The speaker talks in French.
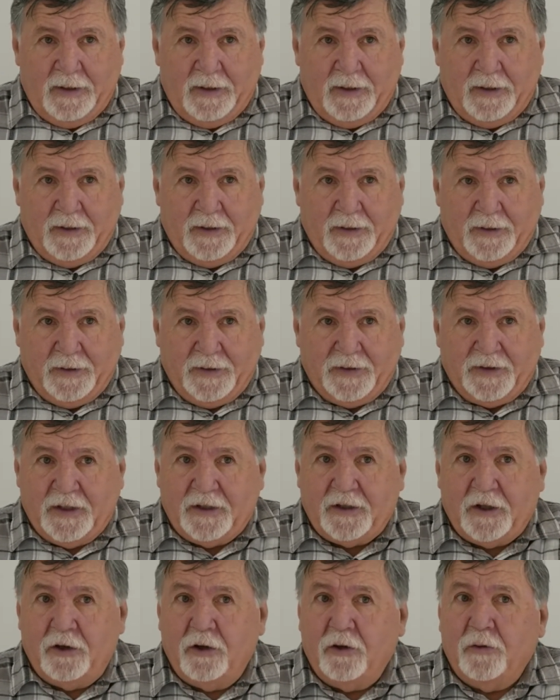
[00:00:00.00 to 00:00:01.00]
Euh,
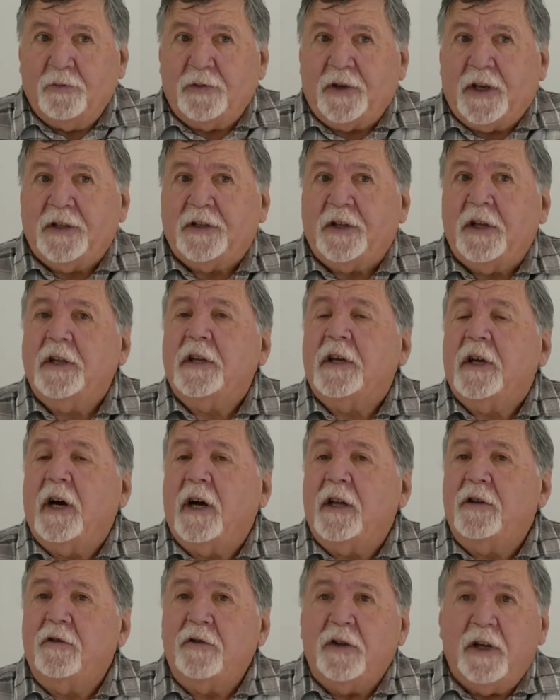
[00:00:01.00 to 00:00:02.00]
c'est un homme qui était né à
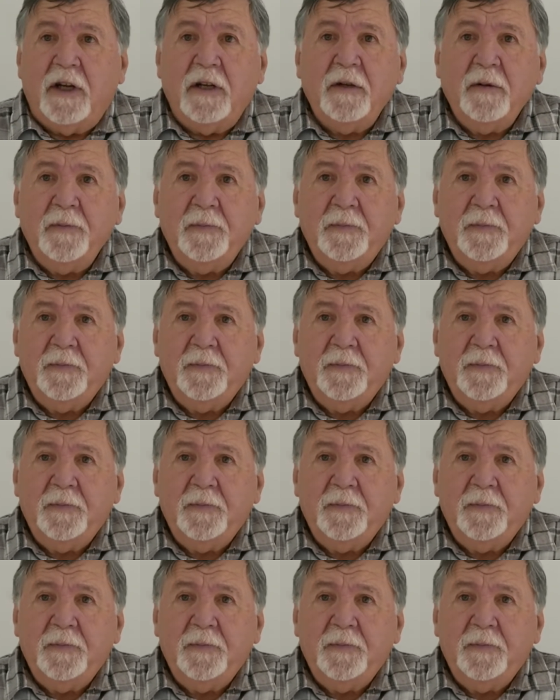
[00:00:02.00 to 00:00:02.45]
Annonay